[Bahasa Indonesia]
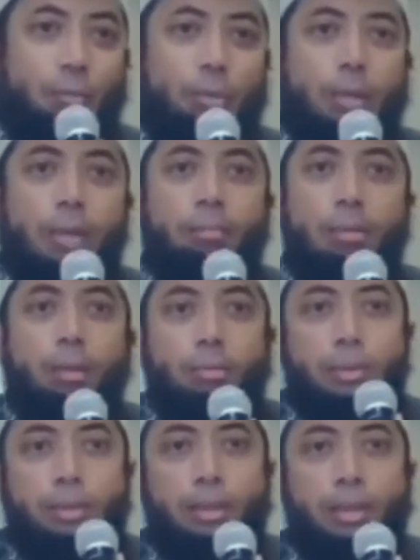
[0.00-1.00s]
atau mungkin
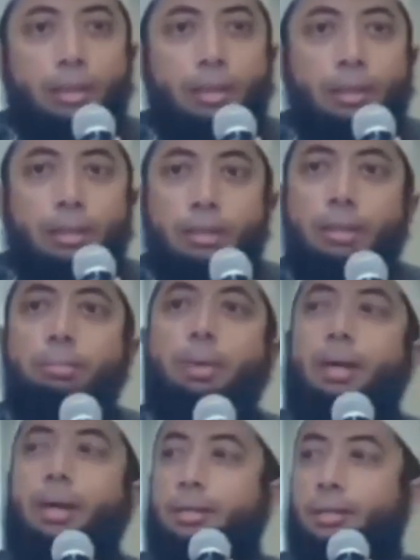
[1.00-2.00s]
minum sedikit
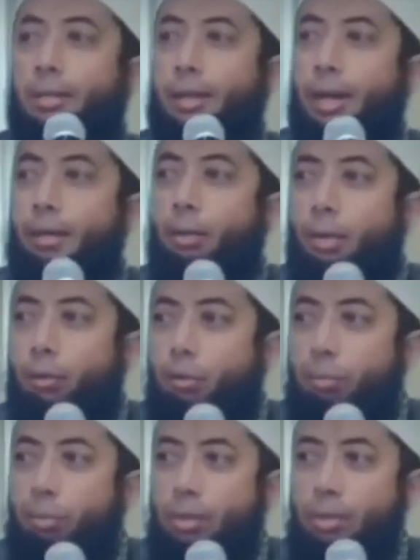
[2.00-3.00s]
simpan aja. Ada orang
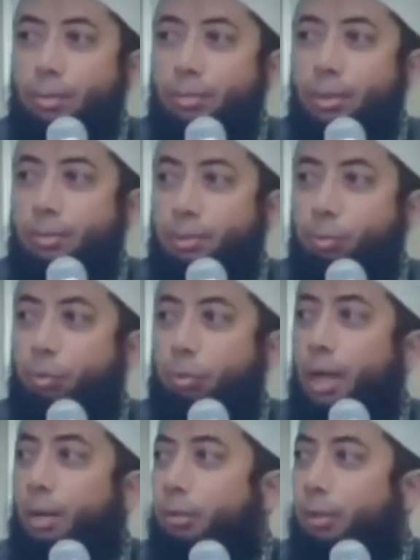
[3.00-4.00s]
umroh zam-zam 10
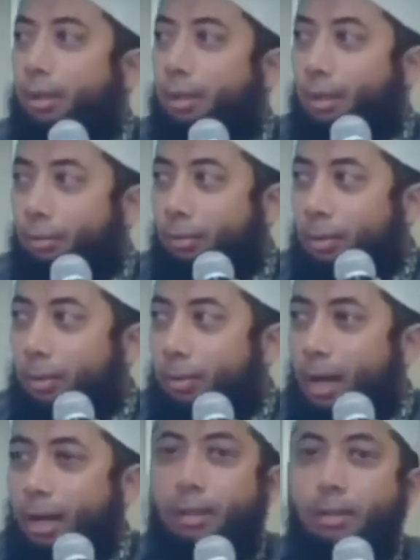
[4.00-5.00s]
tahun yang lalu
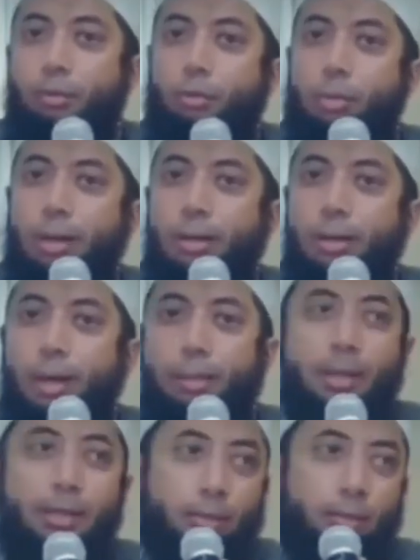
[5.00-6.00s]
ada di rumahnya
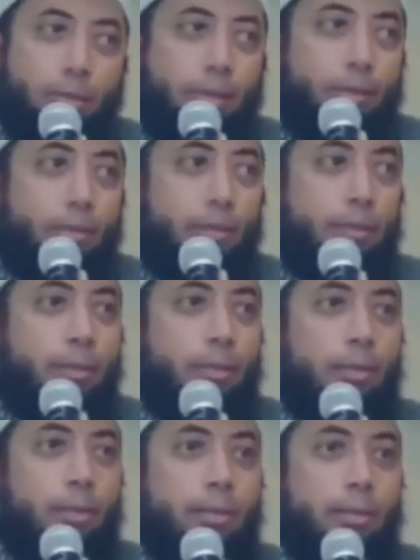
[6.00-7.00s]
nggak pernah disentuh-sentuh.
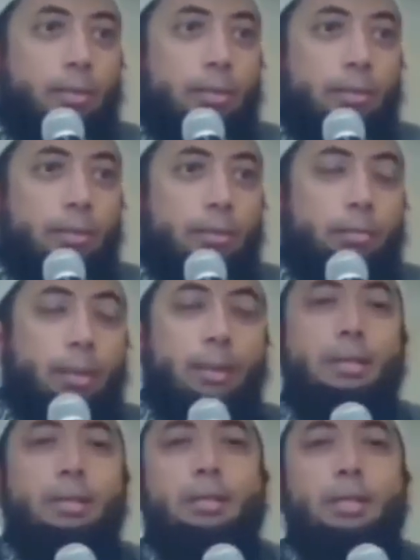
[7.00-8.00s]

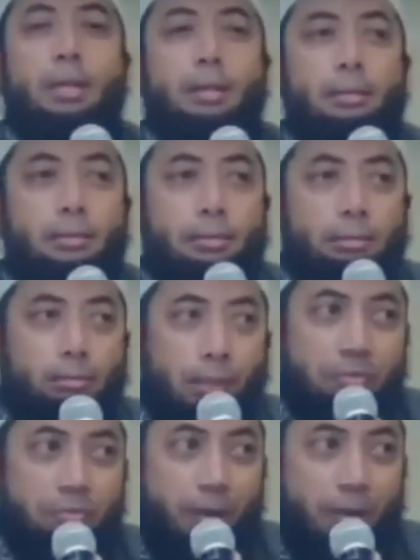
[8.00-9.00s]
Padahal dia
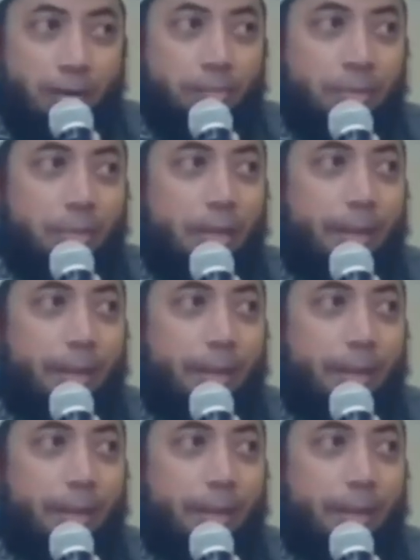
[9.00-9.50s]
manfaatnya